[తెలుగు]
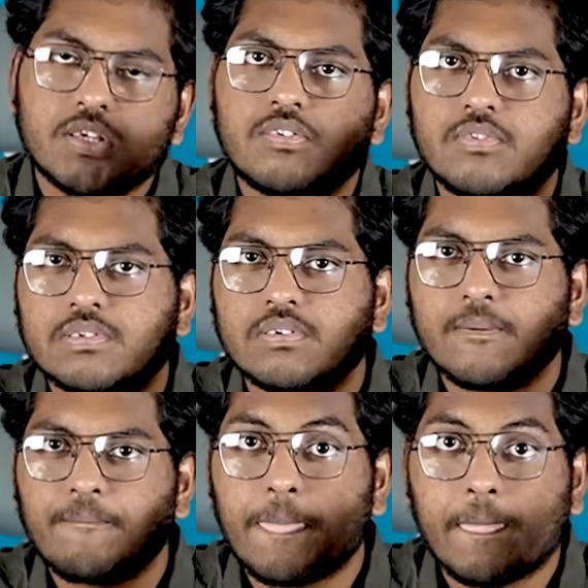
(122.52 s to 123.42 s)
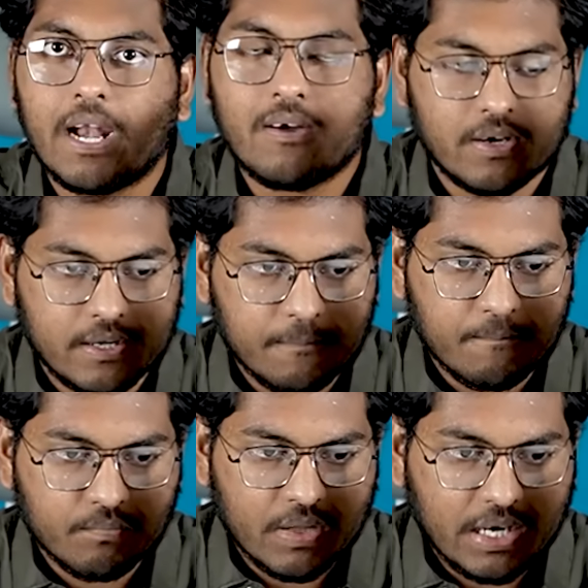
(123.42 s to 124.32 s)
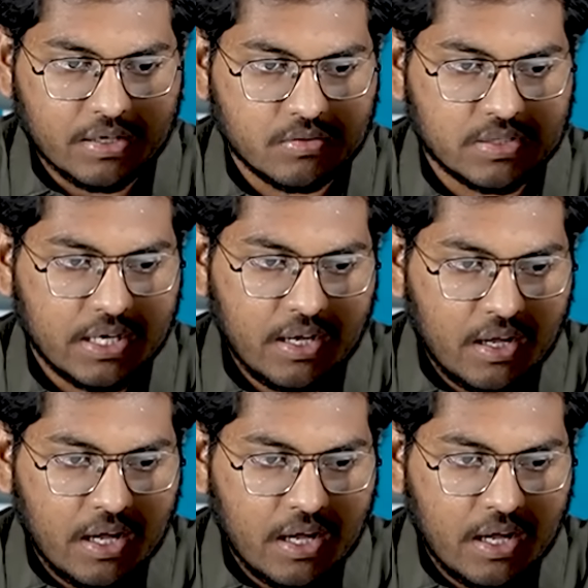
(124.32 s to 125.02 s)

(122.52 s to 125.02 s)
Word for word: పాజిటివ్ రివ్యూస్ ఉన్నాయి ఎలా ఉన్నాయి ఇక్కడ చూస్తే